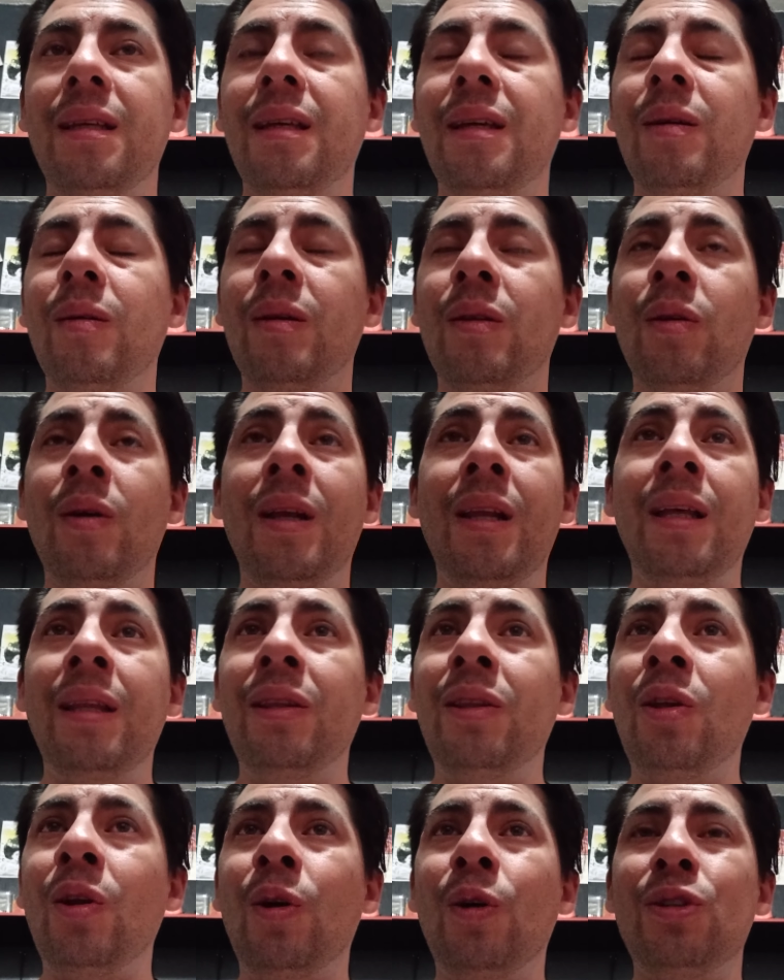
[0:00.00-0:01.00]
Y cuando Él
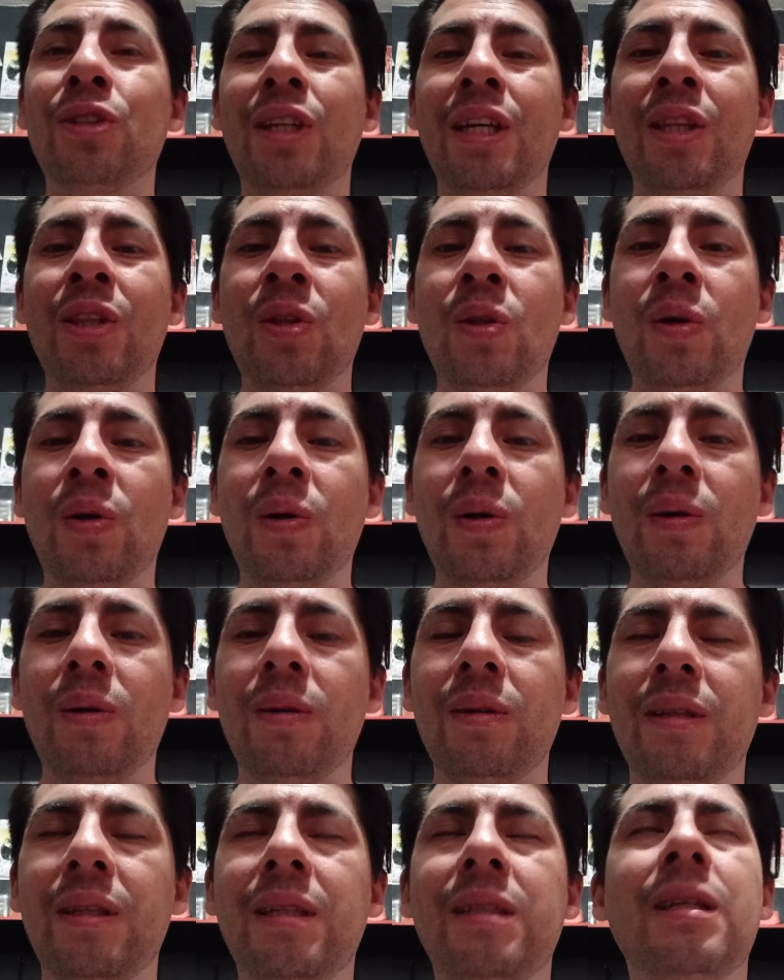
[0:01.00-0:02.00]
entró, cenó,
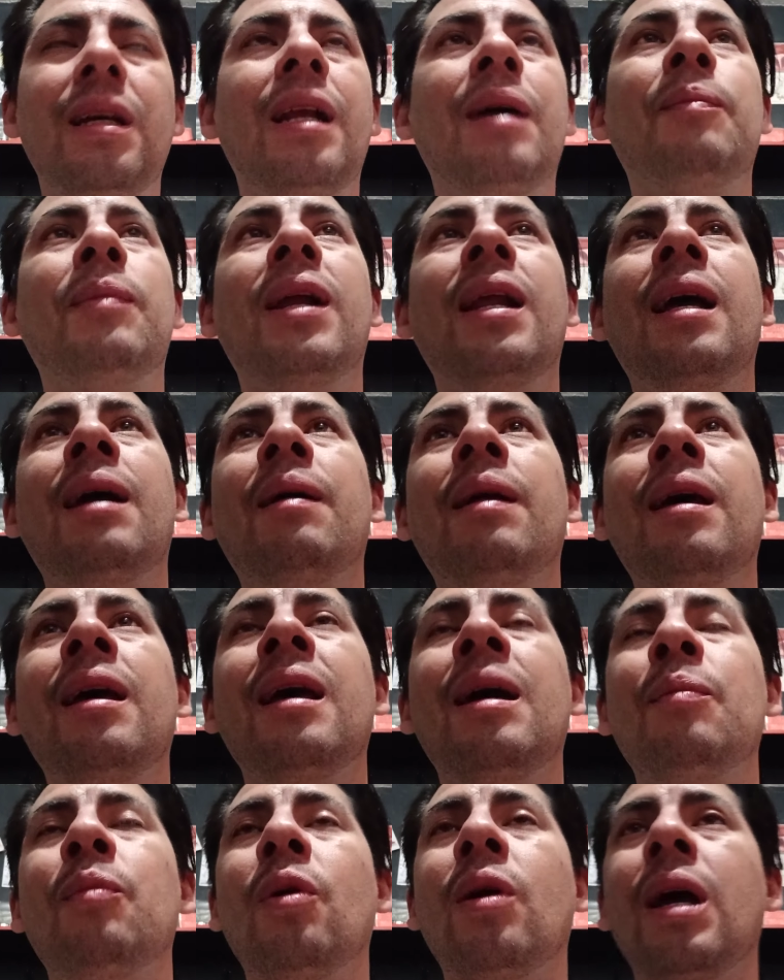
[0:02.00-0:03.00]
dice la palabra
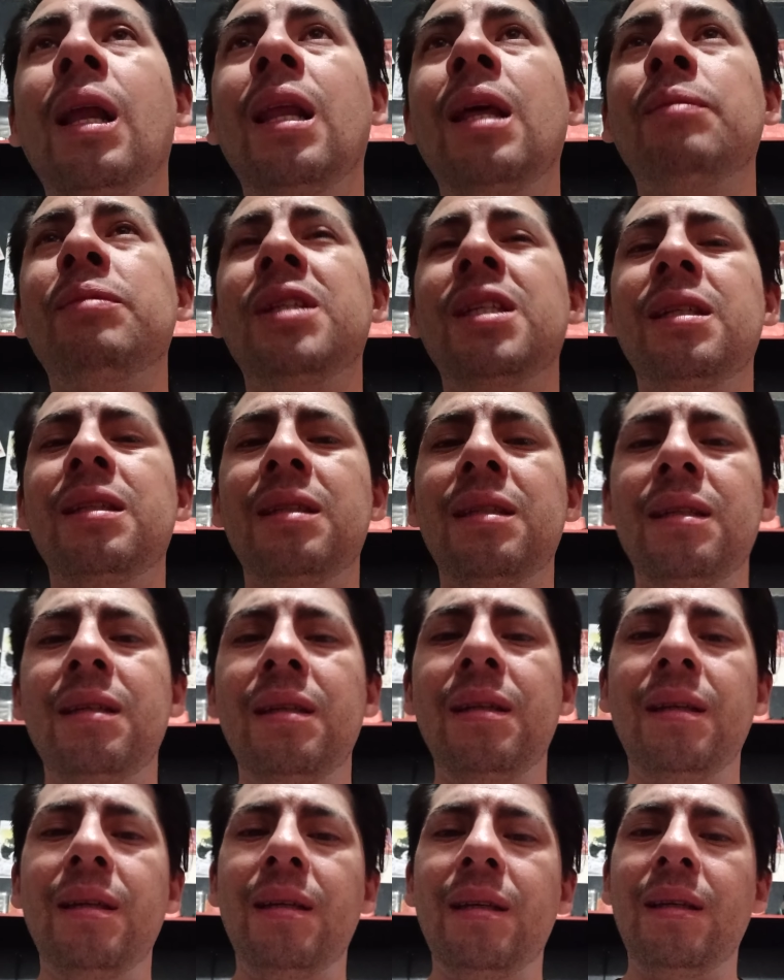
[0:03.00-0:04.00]
en Apocalipsis,
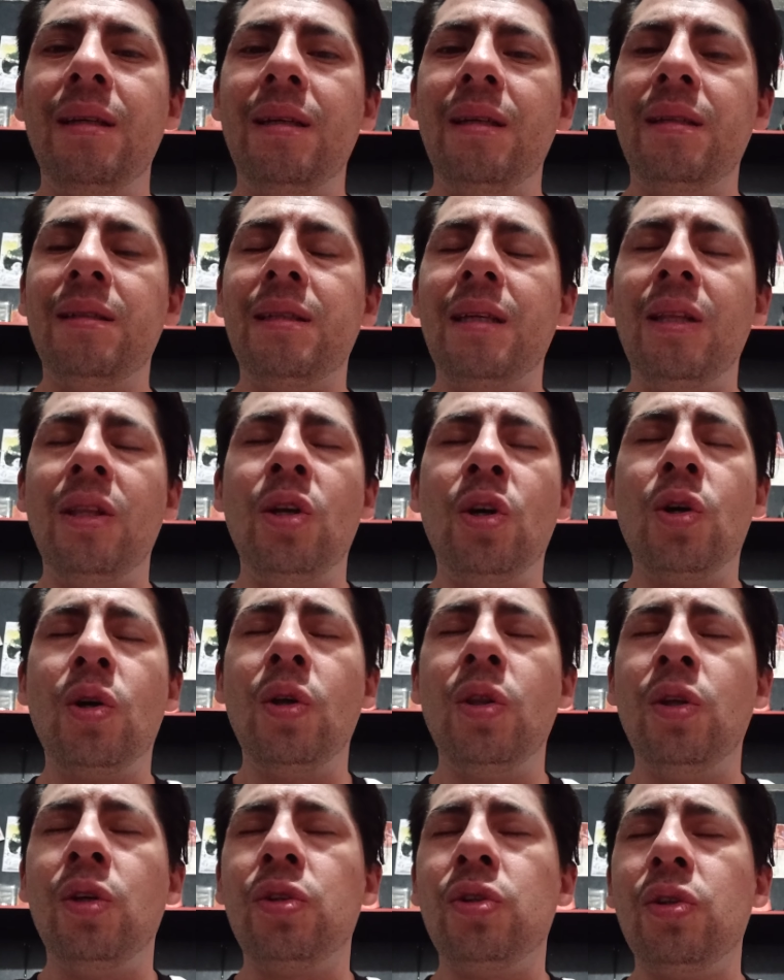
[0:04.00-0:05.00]
cenó
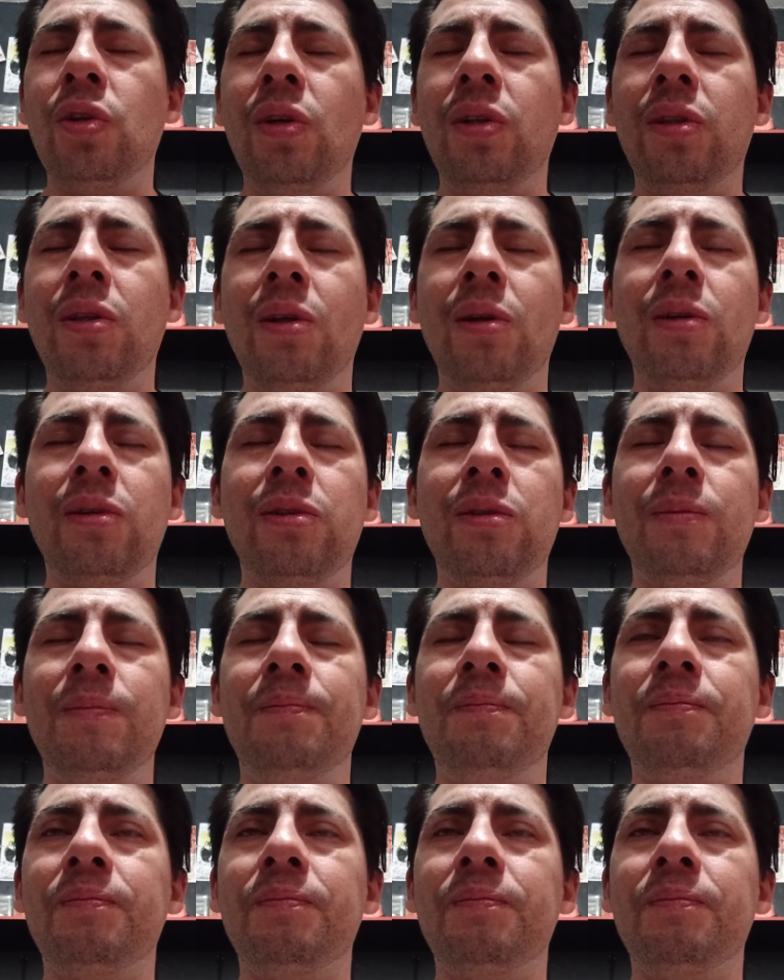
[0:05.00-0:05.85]
con nosotros,